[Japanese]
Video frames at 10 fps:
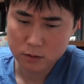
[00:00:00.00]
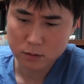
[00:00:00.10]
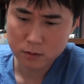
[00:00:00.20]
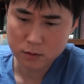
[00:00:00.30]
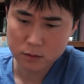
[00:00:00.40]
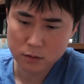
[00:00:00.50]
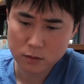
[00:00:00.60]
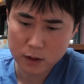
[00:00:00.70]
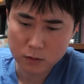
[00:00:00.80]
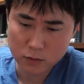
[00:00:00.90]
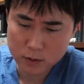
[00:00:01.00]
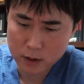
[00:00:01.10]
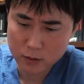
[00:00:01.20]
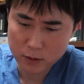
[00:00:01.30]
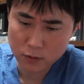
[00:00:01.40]
通常は痕
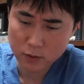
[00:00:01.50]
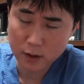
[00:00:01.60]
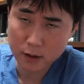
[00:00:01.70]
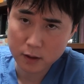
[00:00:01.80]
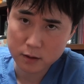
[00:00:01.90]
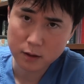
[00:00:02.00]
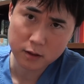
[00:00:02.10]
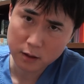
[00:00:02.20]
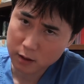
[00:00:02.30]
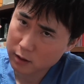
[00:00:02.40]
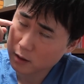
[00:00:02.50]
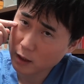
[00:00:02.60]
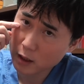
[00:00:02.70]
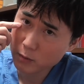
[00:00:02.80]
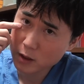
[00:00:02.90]
跡は残らないですねただ
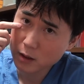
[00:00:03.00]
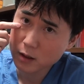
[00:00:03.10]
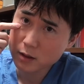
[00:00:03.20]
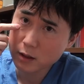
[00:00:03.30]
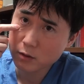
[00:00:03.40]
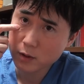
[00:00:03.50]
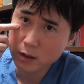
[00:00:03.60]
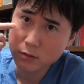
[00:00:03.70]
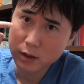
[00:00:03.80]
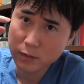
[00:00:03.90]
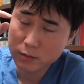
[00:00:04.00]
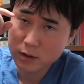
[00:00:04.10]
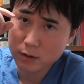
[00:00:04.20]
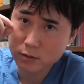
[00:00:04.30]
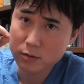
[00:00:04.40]
垂れ目形成の場合はまぶ
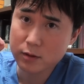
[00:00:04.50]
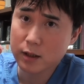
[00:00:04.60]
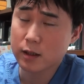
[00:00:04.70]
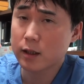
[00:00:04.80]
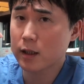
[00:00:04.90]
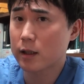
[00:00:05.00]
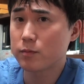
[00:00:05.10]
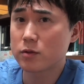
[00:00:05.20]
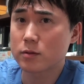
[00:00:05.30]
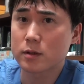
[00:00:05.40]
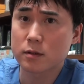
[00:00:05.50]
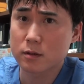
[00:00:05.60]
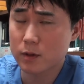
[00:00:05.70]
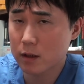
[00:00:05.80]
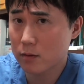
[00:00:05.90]
たの裏側からアプローチする
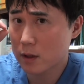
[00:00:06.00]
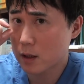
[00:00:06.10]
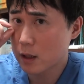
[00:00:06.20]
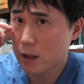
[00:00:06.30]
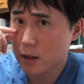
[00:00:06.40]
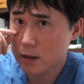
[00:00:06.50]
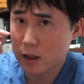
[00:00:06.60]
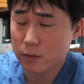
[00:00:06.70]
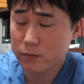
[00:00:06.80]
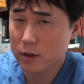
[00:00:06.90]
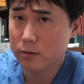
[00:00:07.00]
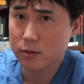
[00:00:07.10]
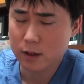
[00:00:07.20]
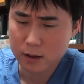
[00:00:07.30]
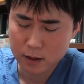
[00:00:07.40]
場合は下まぶたの
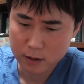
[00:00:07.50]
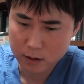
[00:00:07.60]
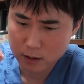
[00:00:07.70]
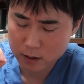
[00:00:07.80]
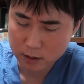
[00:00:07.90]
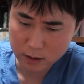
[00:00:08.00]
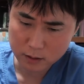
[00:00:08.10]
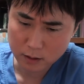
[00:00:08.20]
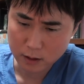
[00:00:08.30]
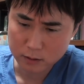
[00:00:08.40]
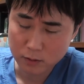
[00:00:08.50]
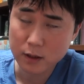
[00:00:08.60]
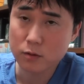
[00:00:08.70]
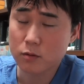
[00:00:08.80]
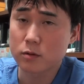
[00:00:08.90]
裏側に傷跡が
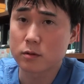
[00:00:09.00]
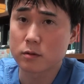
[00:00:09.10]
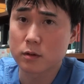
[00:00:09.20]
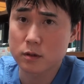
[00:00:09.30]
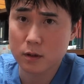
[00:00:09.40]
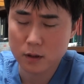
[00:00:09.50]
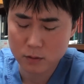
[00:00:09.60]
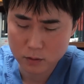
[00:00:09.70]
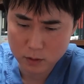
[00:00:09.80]
残るんですけれど